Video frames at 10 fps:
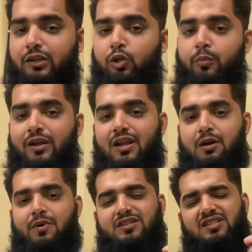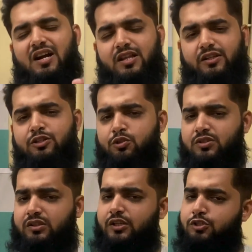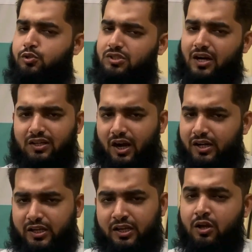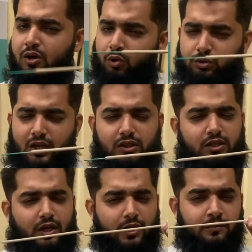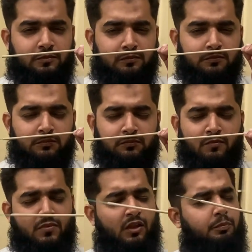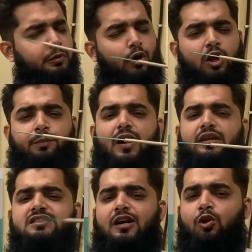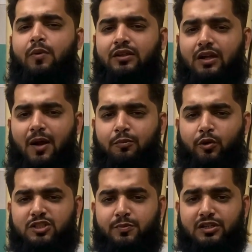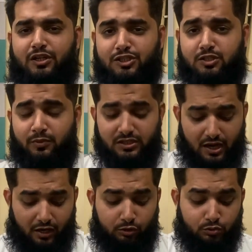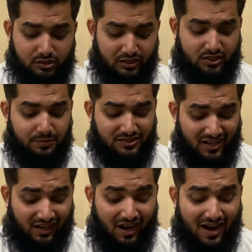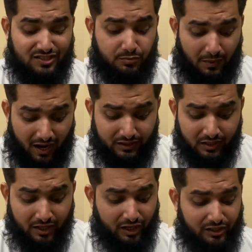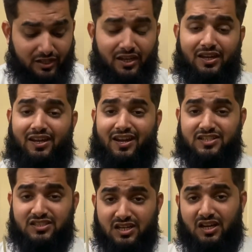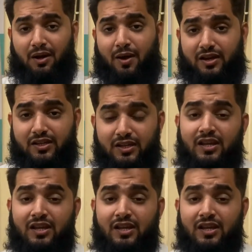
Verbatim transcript: किलो में लगभग साढ़े तीन सौ से तीन सौ साठ कांडी उतरती है प्योर पाकिजा लोबान का आपको इसमें टेस्ट मिल जाएगा दूसरी सबसे खास बात ये एक स्टिक हमारी